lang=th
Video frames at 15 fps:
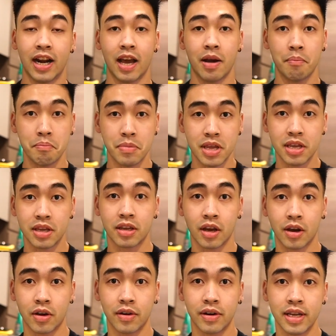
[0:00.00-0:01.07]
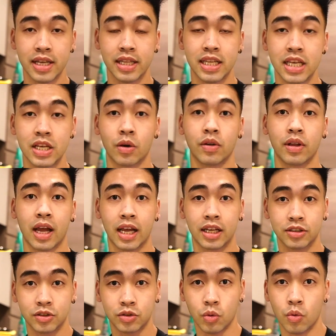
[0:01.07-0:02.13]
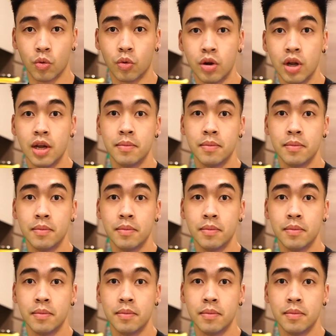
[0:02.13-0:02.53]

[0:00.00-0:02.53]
และมีแคลอรี่ที่ค่อนข้างสูง